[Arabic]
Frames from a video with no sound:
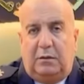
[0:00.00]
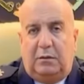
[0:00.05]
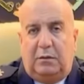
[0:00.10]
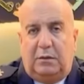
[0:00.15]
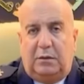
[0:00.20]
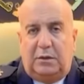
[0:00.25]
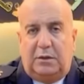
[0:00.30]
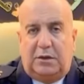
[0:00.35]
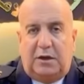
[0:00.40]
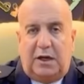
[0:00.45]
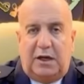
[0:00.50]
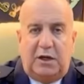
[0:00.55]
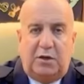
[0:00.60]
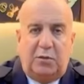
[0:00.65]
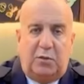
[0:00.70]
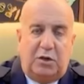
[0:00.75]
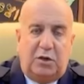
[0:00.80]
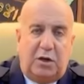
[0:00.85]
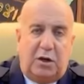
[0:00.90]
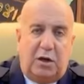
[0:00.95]
سيد
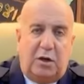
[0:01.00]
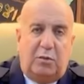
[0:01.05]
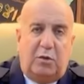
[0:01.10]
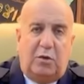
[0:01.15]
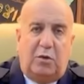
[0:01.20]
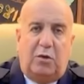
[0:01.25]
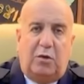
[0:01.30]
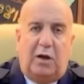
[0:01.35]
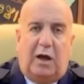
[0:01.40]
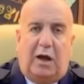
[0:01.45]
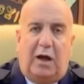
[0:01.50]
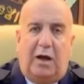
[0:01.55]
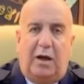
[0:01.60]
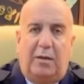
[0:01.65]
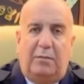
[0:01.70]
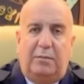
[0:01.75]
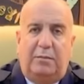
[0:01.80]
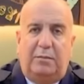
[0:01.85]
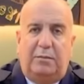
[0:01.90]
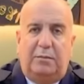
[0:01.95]
مدير المرور
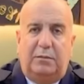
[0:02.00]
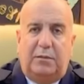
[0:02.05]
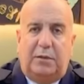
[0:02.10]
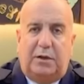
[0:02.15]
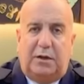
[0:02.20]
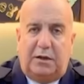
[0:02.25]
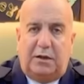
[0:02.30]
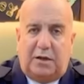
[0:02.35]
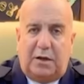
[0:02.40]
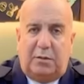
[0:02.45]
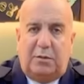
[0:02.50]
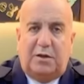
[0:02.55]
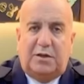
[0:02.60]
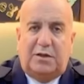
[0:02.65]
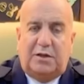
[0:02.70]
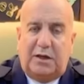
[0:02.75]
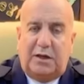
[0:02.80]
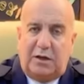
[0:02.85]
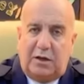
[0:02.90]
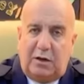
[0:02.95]
العام كتب
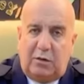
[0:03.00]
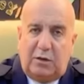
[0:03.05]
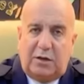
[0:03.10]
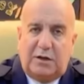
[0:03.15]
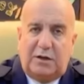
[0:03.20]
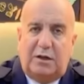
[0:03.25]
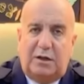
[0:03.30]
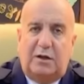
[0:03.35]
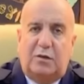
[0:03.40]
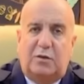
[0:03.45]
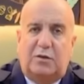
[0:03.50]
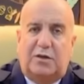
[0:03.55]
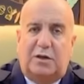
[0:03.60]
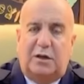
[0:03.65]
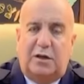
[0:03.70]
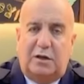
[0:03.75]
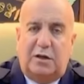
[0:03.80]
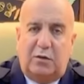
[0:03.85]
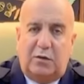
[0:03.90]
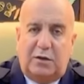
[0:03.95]
للسيد الوزير
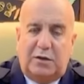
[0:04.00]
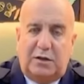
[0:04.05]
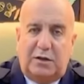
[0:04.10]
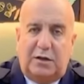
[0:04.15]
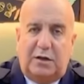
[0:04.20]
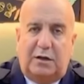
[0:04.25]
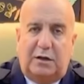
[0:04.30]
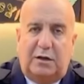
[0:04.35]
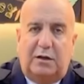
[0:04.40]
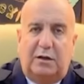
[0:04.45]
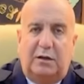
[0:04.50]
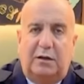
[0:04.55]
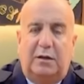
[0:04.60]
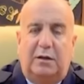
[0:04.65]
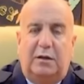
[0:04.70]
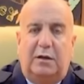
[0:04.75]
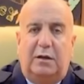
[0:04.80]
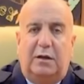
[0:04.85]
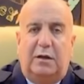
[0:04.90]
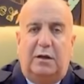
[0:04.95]
والسيد الوزير
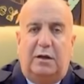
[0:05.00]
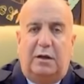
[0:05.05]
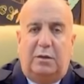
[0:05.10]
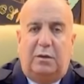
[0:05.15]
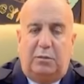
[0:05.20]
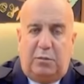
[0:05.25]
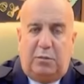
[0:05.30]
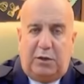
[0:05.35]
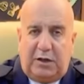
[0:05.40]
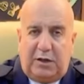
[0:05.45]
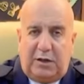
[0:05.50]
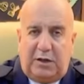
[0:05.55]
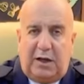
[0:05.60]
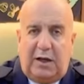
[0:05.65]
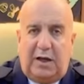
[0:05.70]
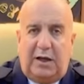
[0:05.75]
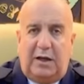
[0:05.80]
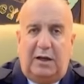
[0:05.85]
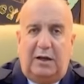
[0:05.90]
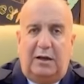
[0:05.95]

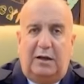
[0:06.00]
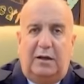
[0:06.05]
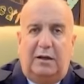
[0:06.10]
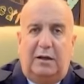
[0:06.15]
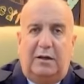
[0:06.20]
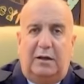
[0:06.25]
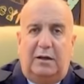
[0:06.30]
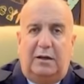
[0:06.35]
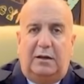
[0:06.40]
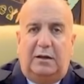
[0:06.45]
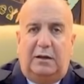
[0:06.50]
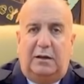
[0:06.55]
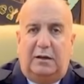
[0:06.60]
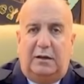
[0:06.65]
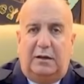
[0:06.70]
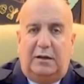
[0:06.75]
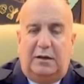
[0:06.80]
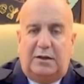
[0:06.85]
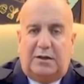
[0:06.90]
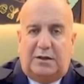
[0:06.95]
بيده
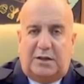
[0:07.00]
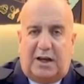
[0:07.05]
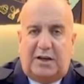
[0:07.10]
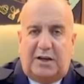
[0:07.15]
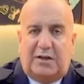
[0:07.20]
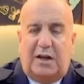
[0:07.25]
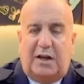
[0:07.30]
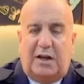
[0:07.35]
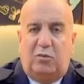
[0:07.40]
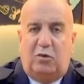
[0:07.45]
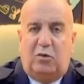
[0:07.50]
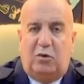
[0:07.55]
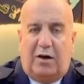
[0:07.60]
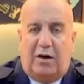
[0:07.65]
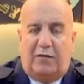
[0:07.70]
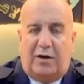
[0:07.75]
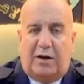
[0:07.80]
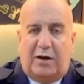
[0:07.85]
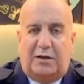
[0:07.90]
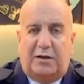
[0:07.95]
استحصل
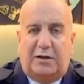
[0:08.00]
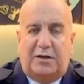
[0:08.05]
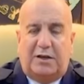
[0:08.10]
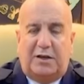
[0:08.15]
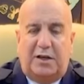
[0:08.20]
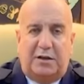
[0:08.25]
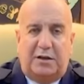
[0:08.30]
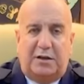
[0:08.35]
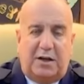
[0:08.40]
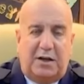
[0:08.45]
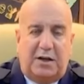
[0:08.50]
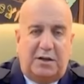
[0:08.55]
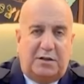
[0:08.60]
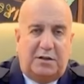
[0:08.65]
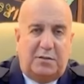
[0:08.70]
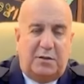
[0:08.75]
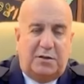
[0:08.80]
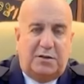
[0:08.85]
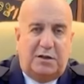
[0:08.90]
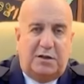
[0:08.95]
موافقة السيد
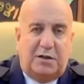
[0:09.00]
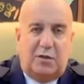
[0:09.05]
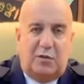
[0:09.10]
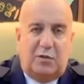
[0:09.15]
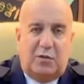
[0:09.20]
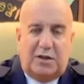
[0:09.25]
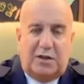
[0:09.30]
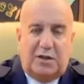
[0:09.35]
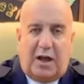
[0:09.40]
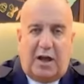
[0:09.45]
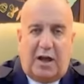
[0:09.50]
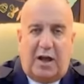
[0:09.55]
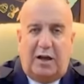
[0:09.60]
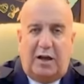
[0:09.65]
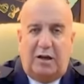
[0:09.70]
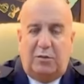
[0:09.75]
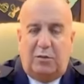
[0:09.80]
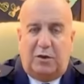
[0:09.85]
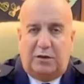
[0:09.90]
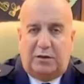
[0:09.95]
رئيس مجلس
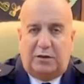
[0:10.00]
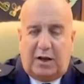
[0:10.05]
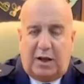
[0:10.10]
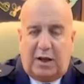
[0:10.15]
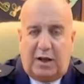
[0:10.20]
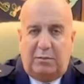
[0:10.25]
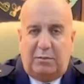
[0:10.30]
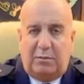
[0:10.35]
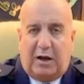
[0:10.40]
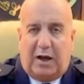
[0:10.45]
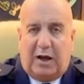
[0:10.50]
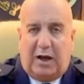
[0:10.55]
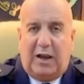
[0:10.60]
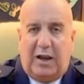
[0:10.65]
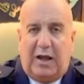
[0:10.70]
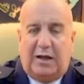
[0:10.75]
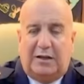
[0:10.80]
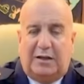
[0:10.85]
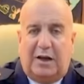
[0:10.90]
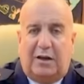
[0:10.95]
الوزراء المحترم
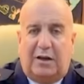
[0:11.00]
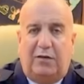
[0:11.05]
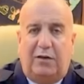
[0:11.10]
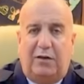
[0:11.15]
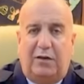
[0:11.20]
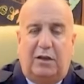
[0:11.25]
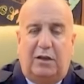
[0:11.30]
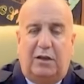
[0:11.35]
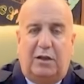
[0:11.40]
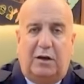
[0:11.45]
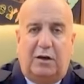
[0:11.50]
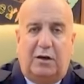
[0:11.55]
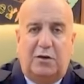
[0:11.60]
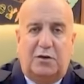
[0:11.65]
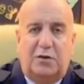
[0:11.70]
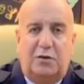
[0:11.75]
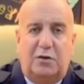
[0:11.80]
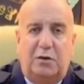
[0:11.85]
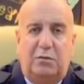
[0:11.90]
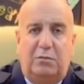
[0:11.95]
على تخفيض
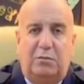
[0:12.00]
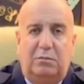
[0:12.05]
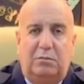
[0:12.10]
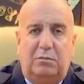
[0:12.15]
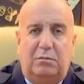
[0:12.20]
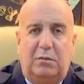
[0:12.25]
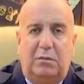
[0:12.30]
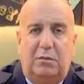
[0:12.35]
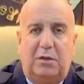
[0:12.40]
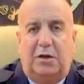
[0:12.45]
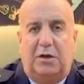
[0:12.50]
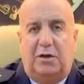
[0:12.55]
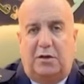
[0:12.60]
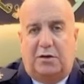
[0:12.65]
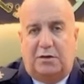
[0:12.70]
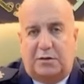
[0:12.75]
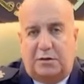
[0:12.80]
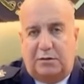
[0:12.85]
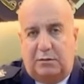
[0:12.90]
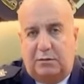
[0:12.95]
الرسوم للنص